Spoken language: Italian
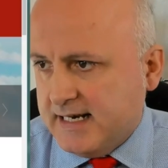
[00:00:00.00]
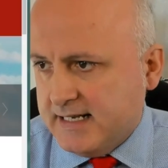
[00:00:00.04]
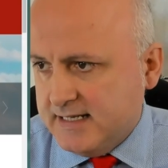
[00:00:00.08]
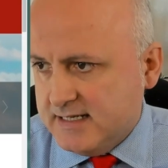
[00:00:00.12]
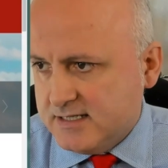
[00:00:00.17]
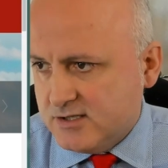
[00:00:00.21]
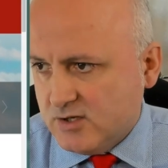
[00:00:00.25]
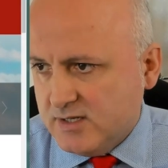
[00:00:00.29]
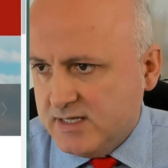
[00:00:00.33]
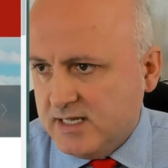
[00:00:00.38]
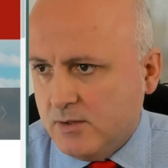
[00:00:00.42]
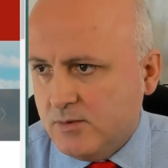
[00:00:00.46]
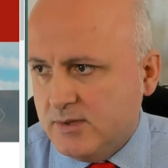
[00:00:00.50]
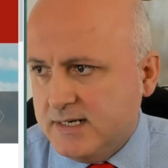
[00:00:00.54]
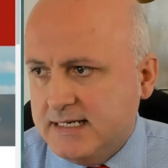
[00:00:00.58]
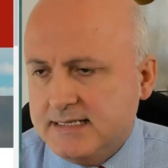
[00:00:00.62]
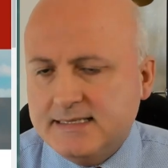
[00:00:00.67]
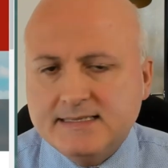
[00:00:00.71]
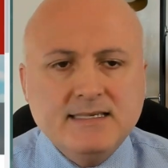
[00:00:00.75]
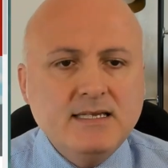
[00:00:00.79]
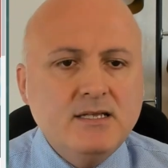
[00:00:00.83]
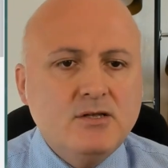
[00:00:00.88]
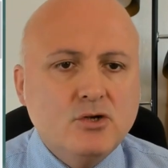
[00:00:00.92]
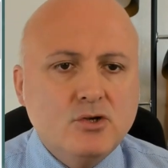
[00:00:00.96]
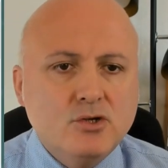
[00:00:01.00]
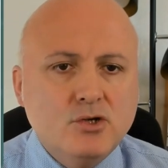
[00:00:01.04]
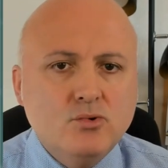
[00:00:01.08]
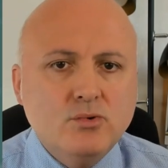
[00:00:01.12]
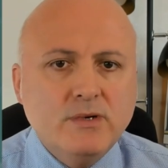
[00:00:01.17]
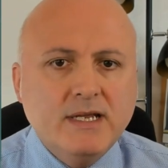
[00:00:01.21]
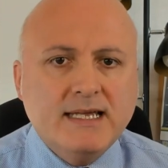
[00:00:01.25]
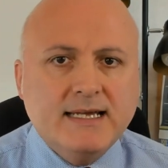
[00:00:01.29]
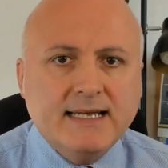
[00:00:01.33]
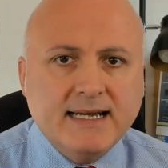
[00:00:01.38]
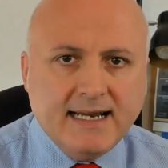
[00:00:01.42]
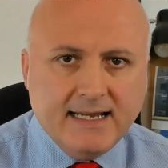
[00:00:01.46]
adesso, andiamo nel sito di
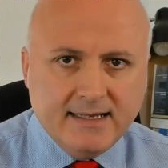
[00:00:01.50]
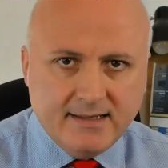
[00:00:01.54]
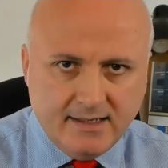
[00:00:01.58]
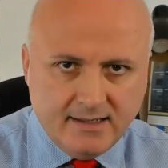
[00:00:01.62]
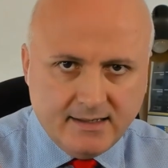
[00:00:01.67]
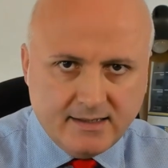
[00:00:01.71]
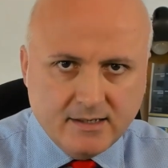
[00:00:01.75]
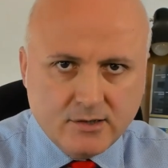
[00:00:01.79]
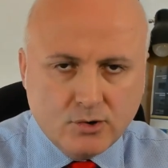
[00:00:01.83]
Unicredit,